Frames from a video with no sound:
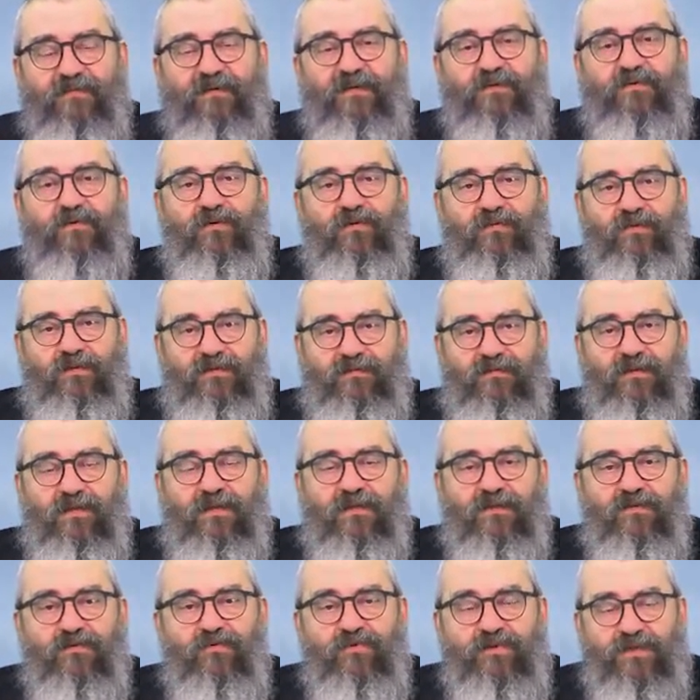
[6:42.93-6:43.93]
в котором
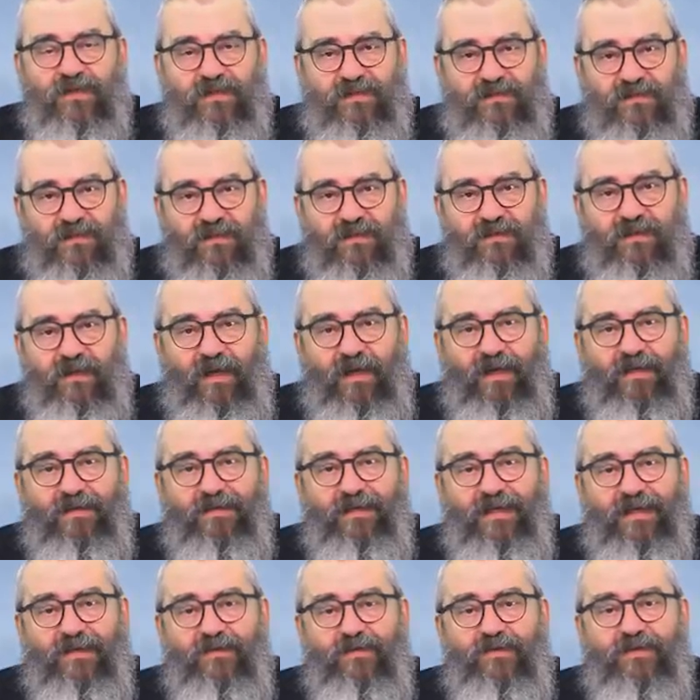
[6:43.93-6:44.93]
действительно душа страдает,
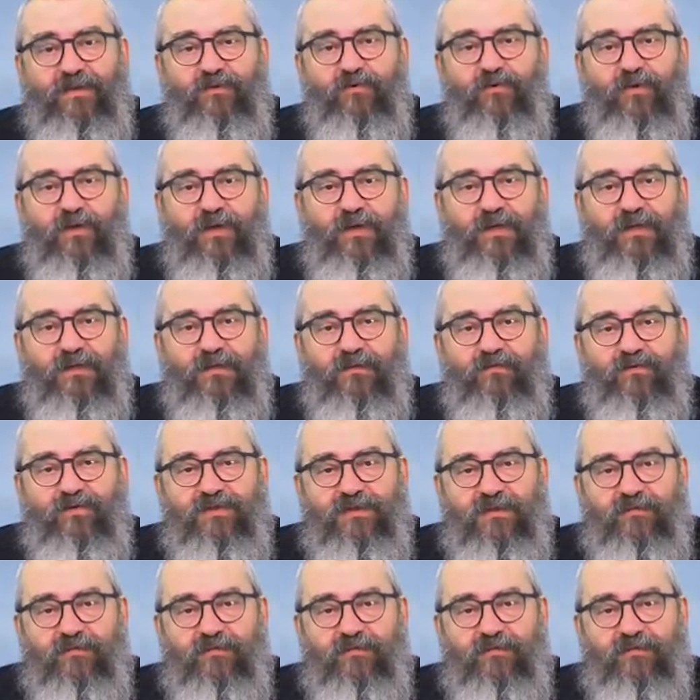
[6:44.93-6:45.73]
да, но это только для того,